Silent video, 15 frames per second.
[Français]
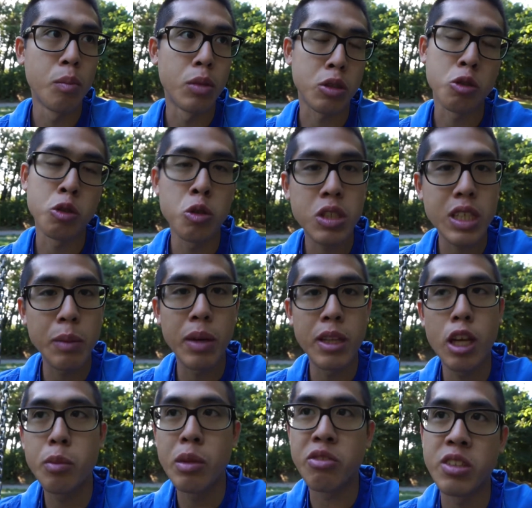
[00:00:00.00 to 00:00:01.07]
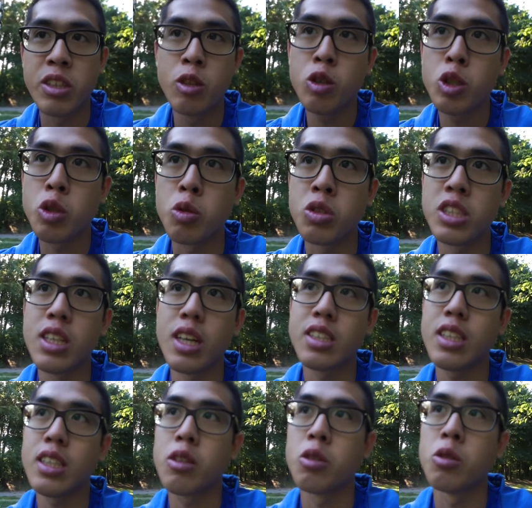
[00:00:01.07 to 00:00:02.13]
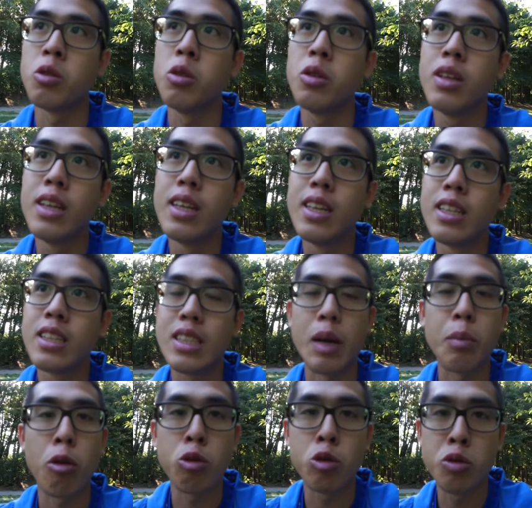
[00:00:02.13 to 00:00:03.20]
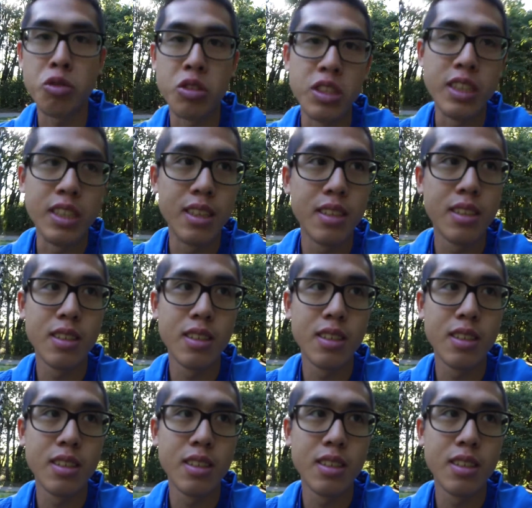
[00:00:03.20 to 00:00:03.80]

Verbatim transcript: Parce que jusqu'à maintenant, mes vidéos, je considère ça que c'était un produit fini.